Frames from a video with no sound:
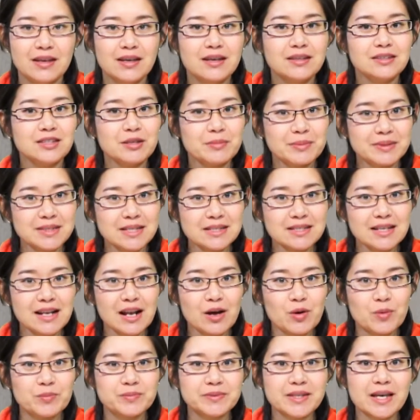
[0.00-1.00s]
那么接下来
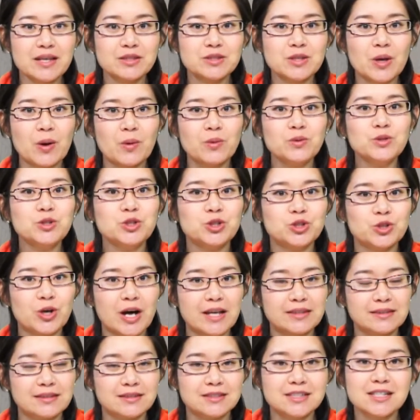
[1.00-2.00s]
我们再从“
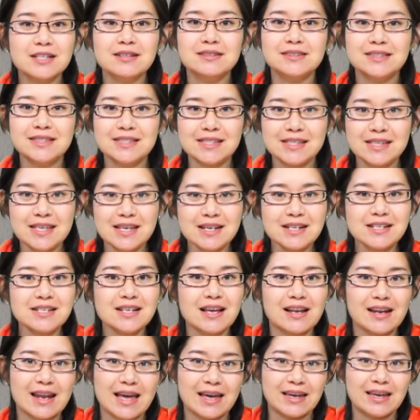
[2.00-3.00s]
转”的这个字音
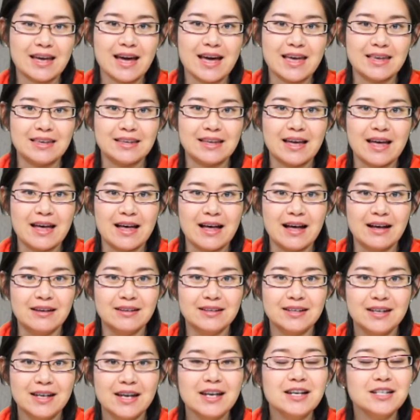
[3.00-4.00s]
上来看一看啊，
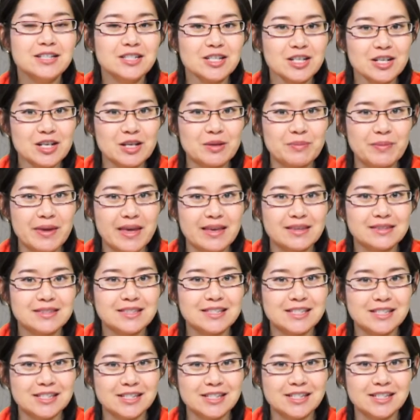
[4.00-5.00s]
这里面
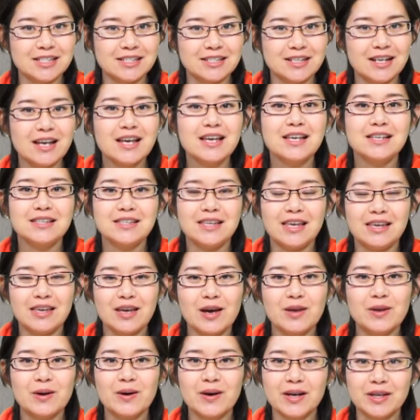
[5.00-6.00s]
其实也要
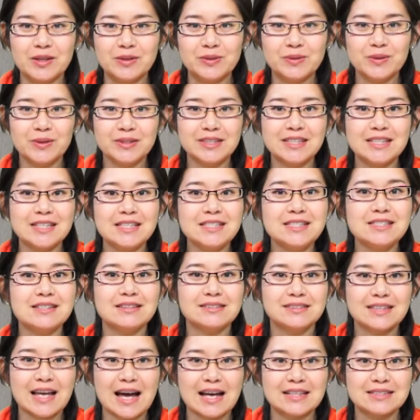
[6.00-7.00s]
有很多提醒
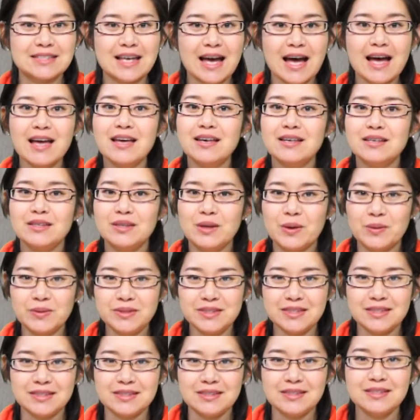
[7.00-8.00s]
大家，尤
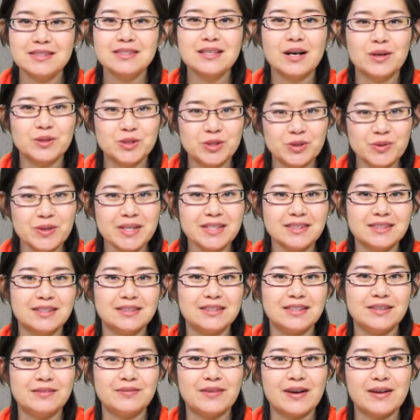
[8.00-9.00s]
其要注意的
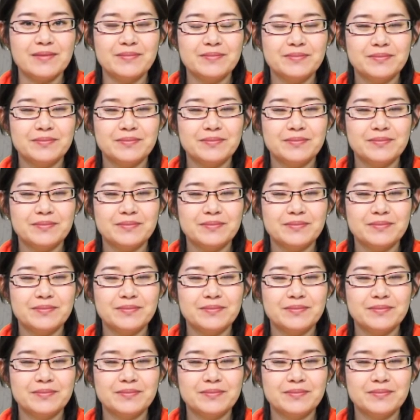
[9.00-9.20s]
地方。